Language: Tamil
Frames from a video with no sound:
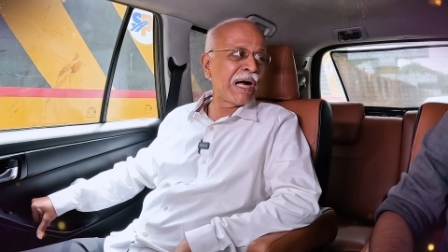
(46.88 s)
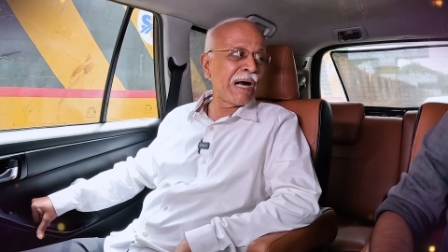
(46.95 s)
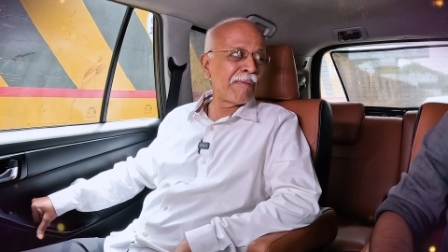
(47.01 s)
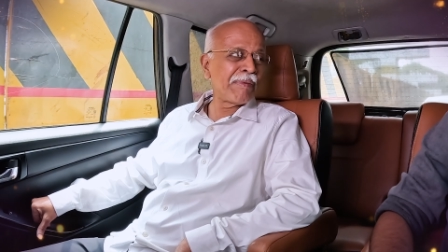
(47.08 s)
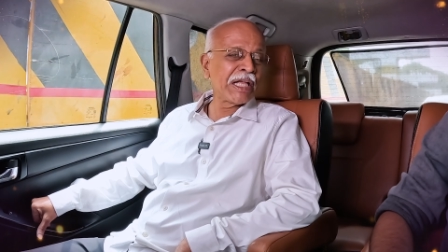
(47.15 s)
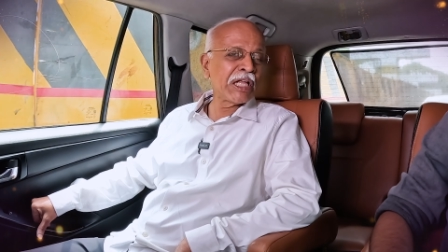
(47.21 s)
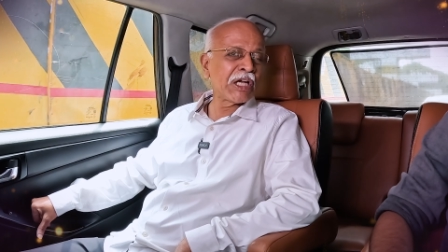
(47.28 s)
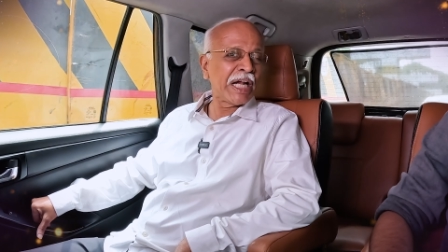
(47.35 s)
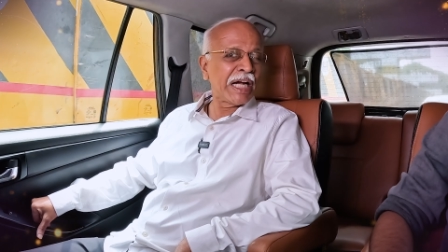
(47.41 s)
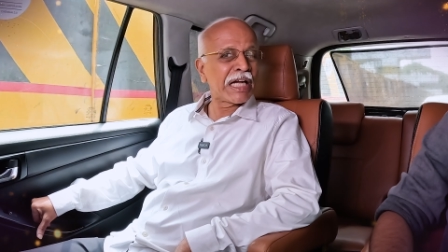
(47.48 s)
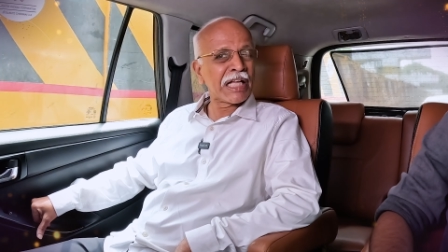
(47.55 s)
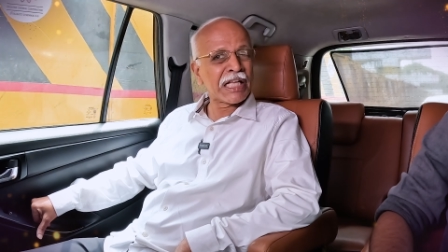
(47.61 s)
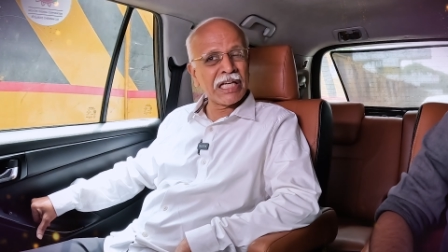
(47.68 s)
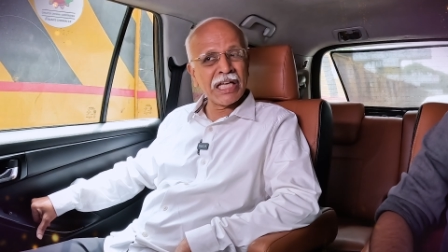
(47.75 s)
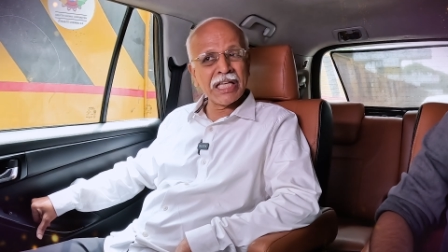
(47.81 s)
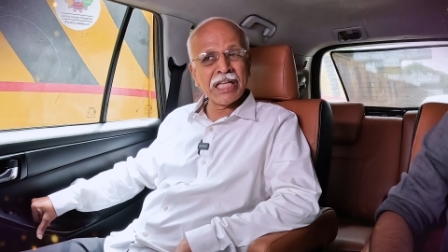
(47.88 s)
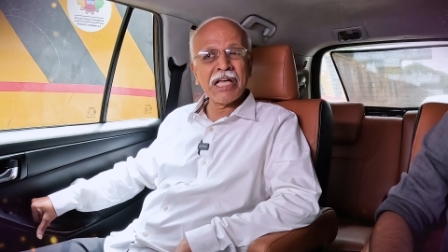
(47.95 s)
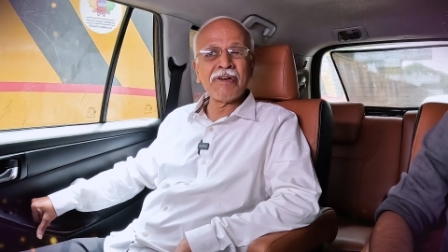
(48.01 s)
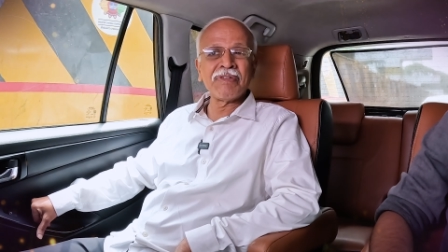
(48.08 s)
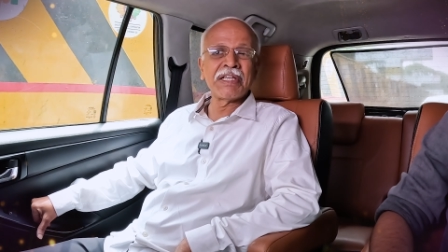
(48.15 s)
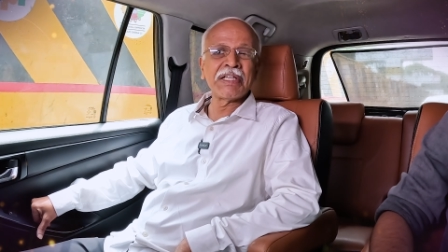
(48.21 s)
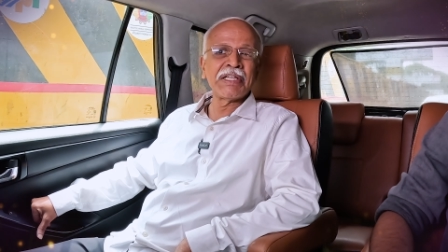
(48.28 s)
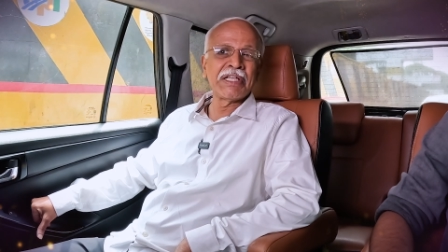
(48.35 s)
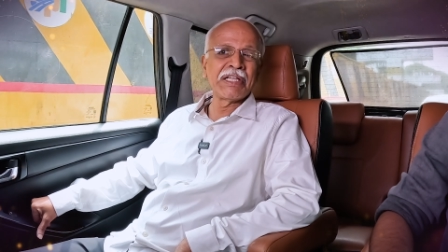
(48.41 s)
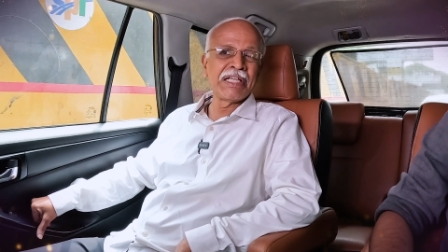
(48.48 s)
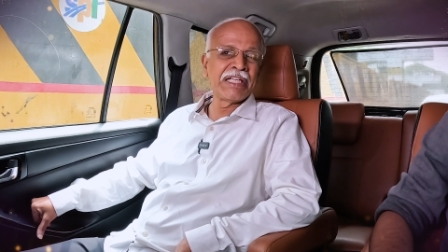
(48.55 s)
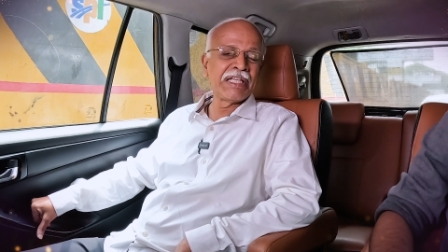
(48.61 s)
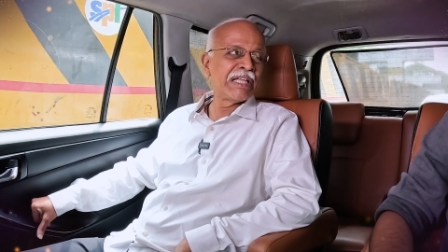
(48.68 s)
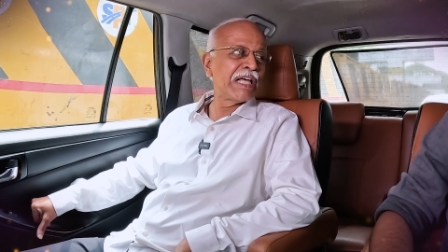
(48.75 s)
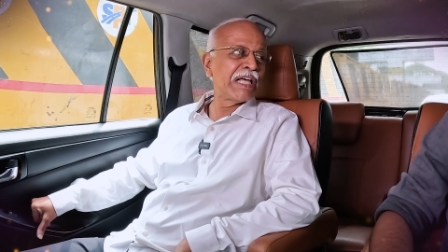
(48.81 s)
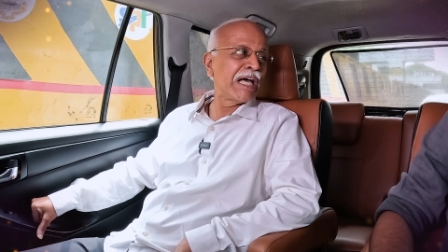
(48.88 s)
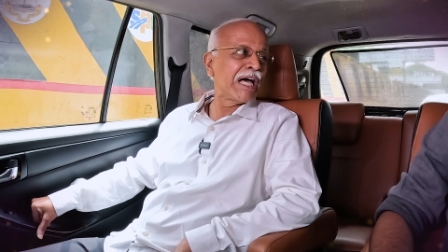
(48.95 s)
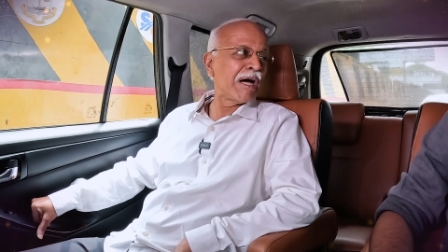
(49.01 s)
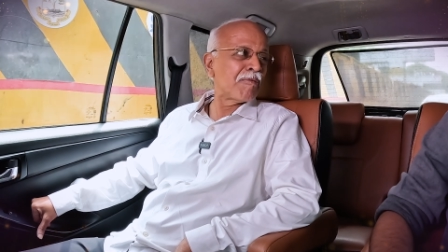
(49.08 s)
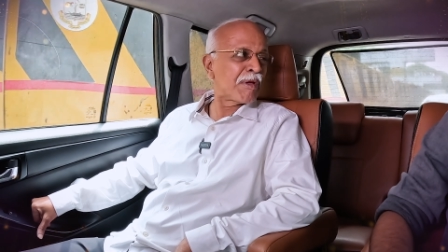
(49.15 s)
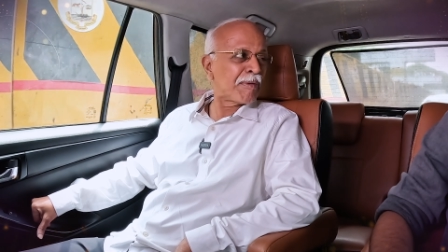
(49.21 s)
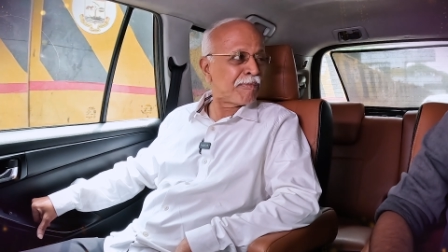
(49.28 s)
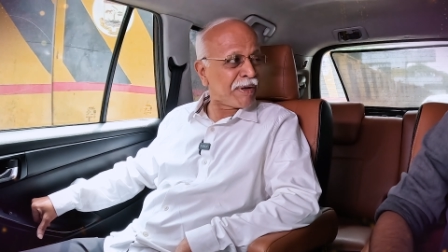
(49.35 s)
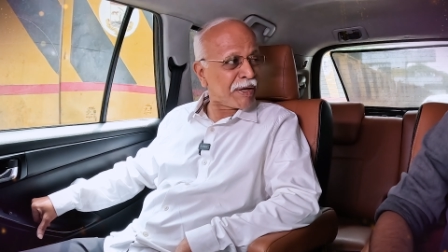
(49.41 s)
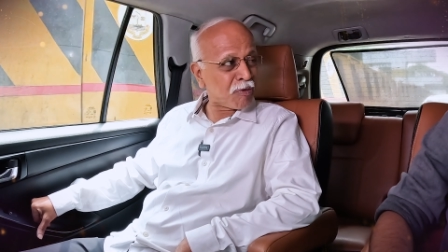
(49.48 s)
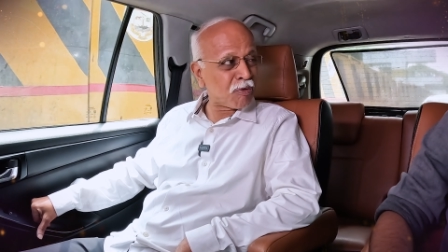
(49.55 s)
அப்படிங்கிற எண்ணத்தில் தான் வந்து இந்த அமைப்பே